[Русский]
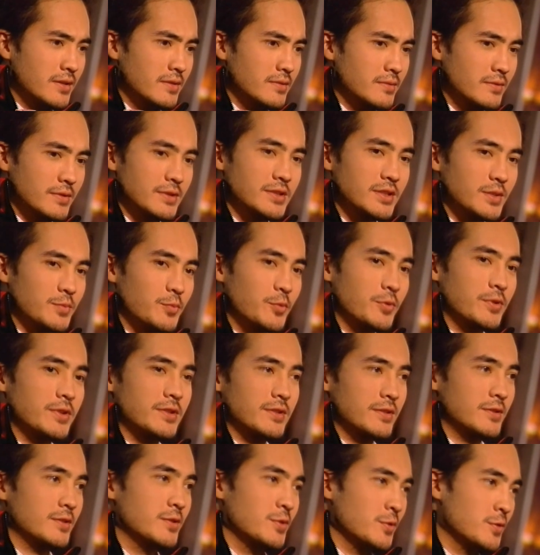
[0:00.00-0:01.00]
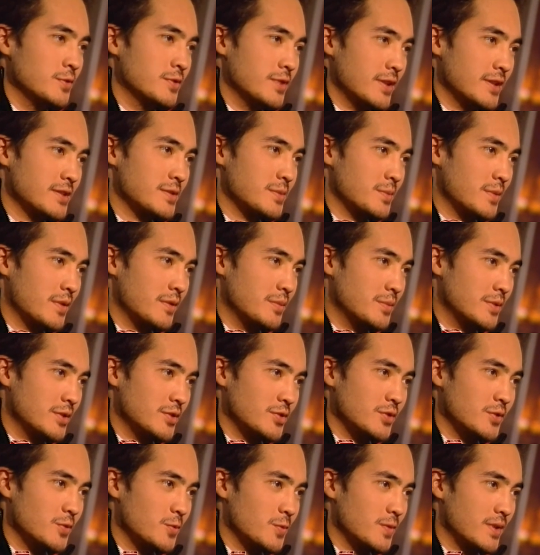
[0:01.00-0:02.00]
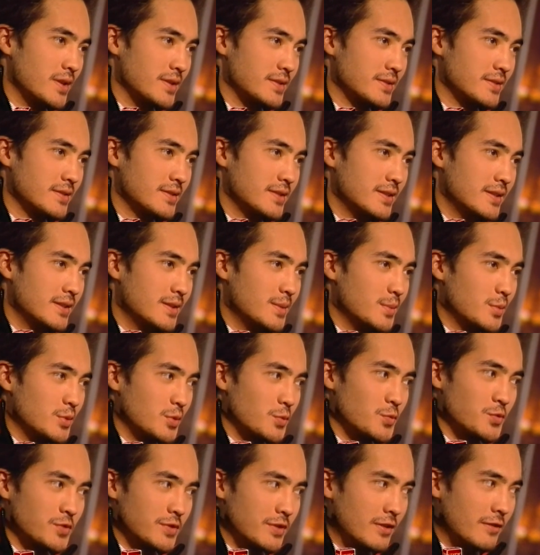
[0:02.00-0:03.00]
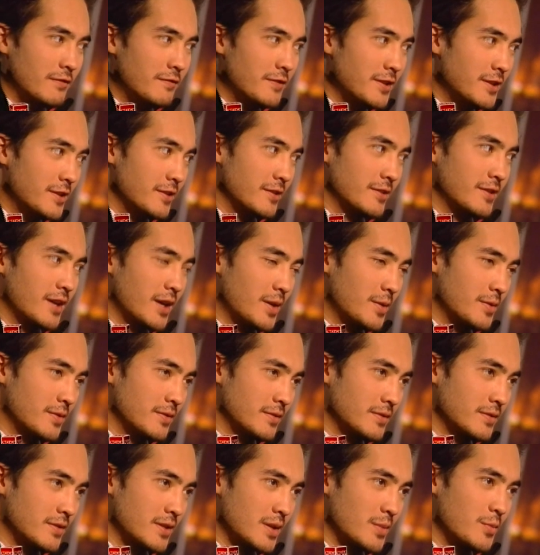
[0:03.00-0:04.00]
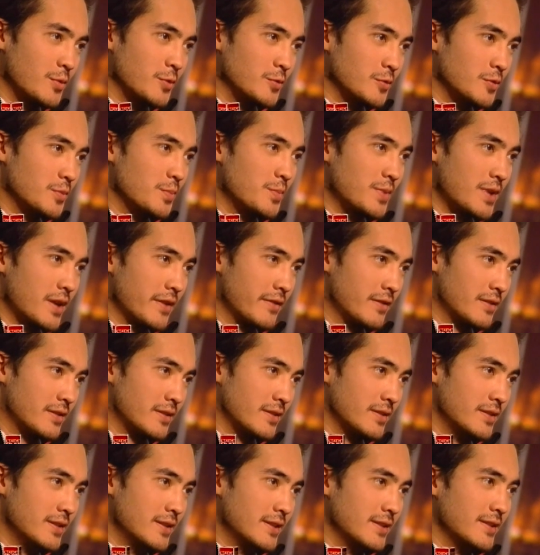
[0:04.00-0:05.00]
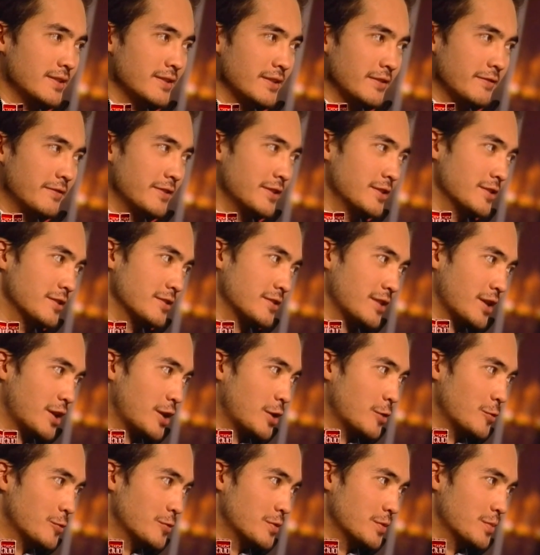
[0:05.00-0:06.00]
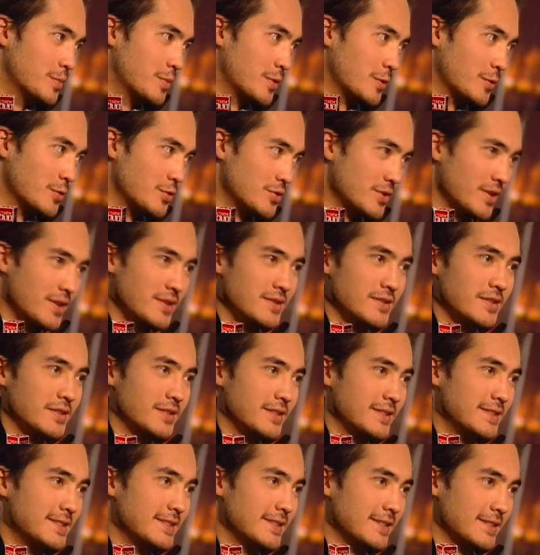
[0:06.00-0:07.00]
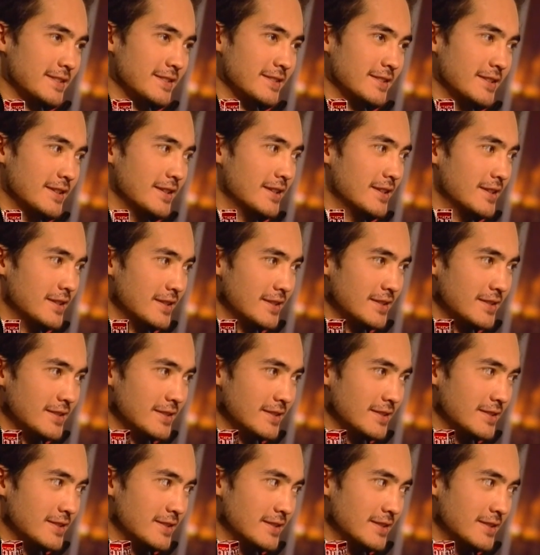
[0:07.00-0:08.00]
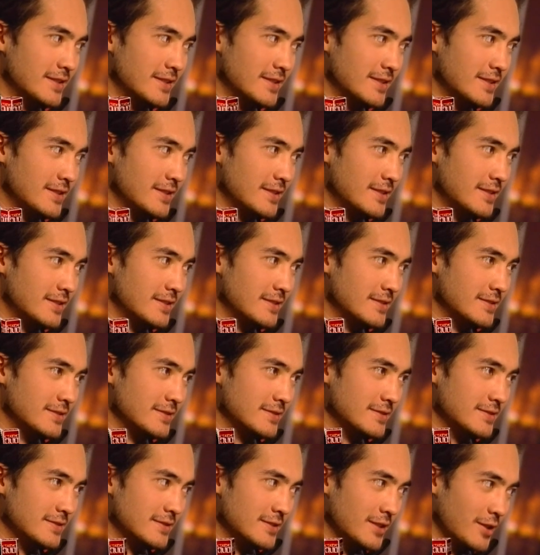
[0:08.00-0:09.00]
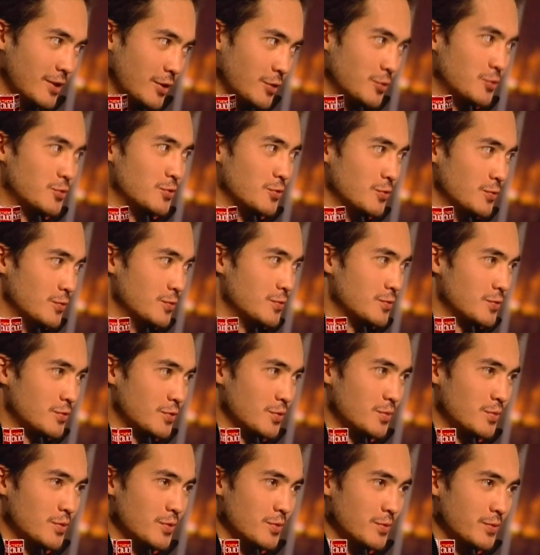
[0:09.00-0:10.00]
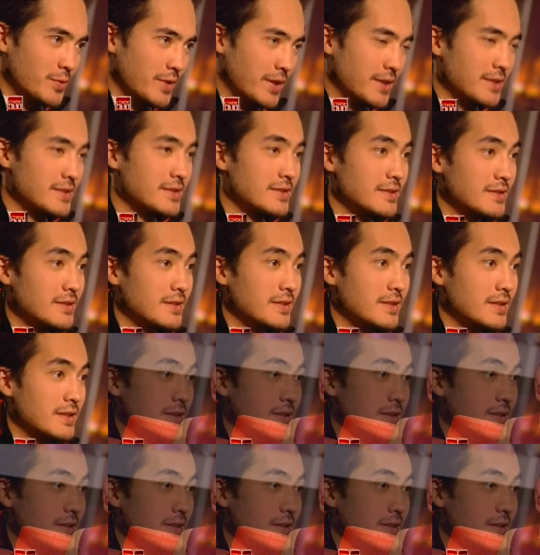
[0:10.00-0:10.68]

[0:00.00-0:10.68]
до сих пор этот энтузиазм во мне еще не угас. Потому что я видел, как работают правильно. Я видел, как люди получают за это деньги. И я хочу, чтобы И как работает нас, эта